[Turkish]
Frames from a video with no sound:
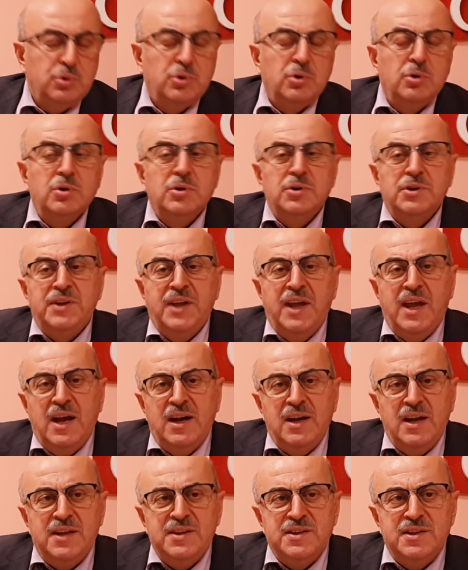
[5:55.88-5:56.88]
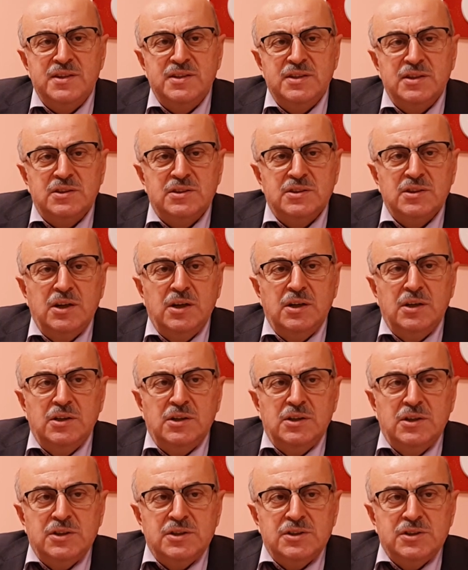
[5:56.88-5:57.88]
bu e, konuyu
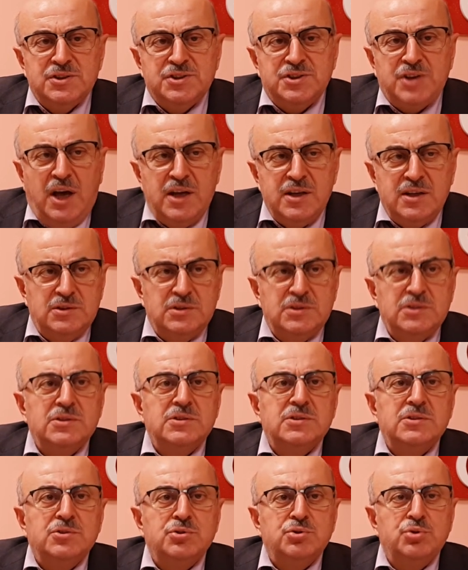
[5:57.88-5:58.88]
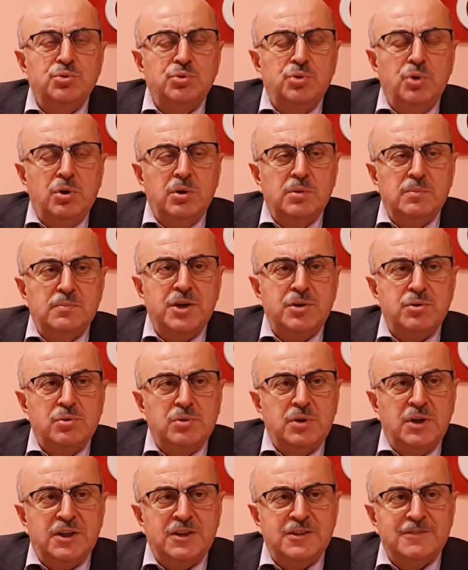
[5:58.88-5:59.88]
değerlendirdik. Saygılar
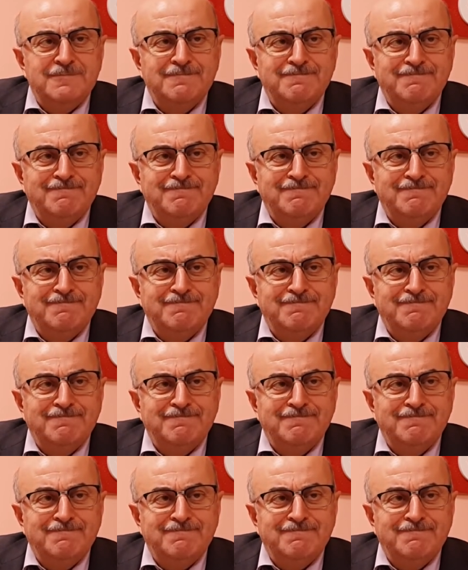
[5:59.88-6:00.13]
sunuyorum.